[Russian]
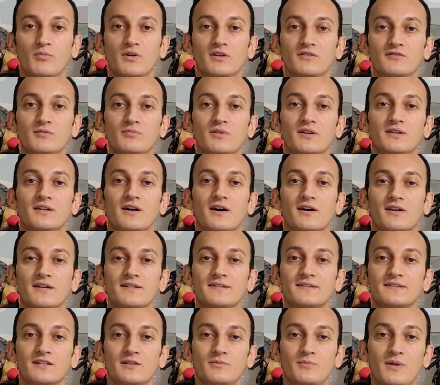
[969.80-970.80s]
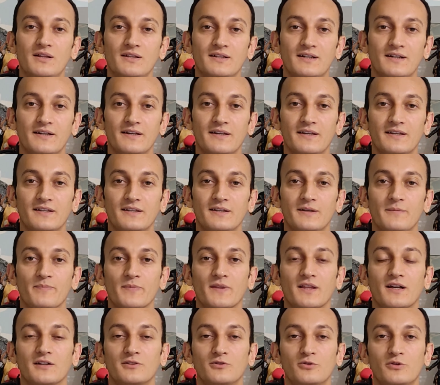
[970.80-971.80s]
был выбран Рассел Малкехи,
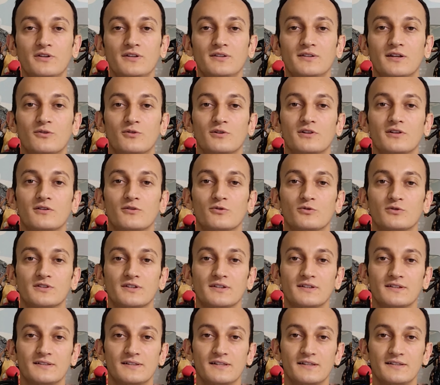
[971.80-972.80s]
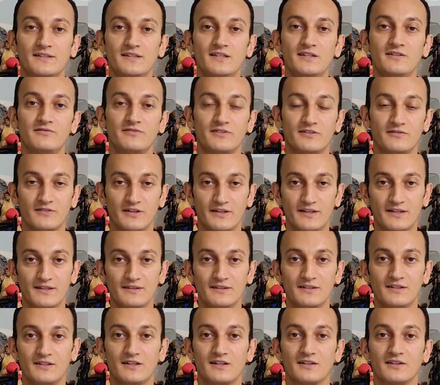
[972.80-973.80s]
который на роли русских злодеев и
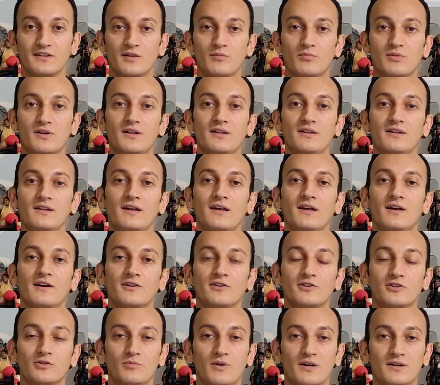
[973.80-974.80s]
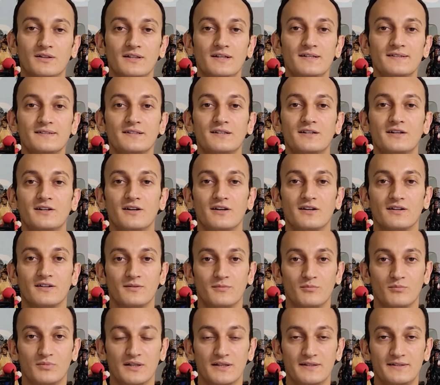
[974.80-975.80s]
военных набрал голубоглазых
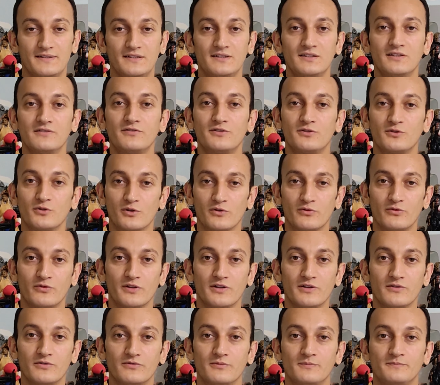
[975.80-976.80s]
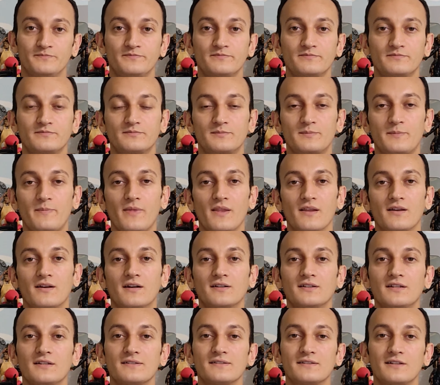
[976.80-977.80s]
блондинов-серферов.
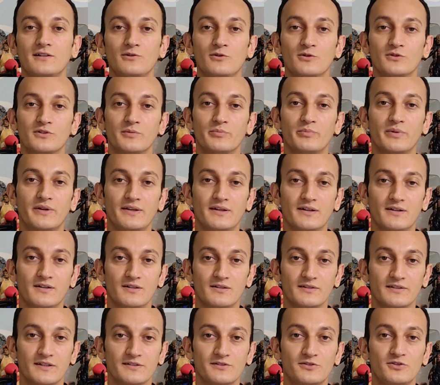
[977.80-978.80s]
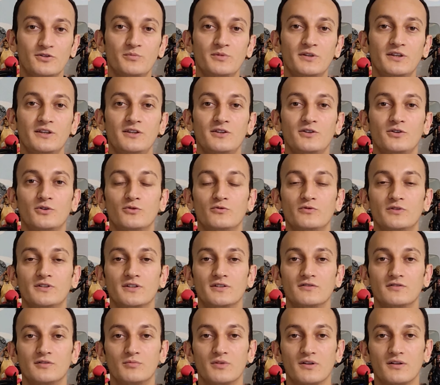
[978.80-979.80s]
Когда Сталлоне приехал на съемки и
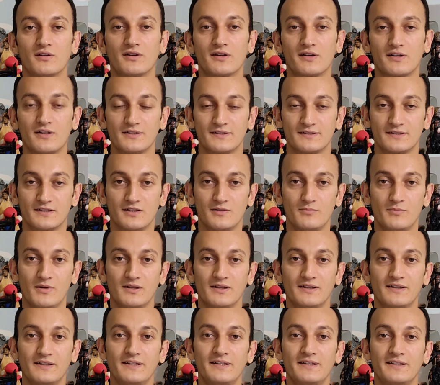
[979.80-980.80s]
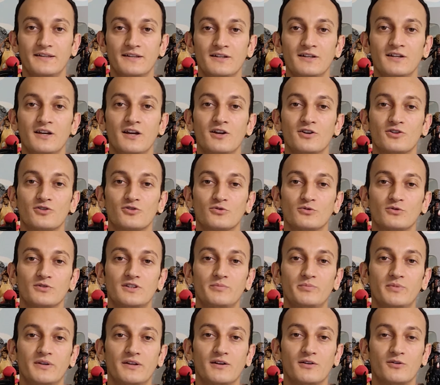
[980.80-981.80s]
увидел выбор Рассела Малкехи, что
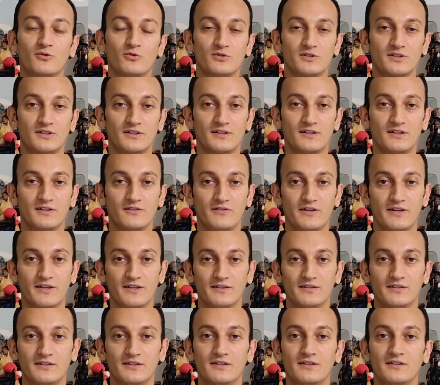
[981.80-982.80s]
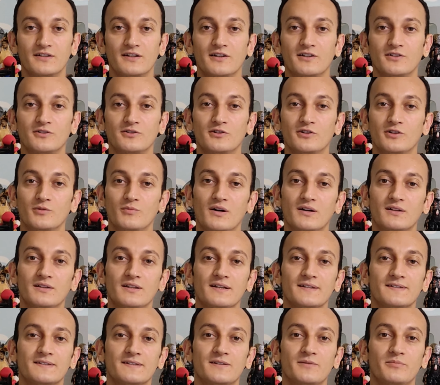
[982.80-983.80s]
теперь русских военных играют
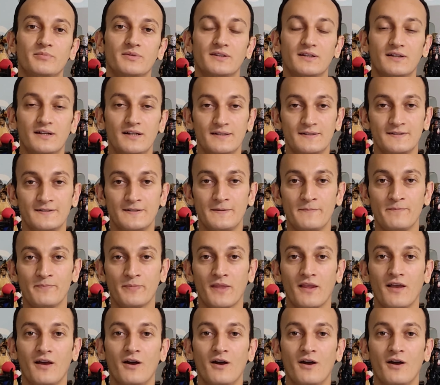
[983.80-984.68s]
голубоглазые пидорасы,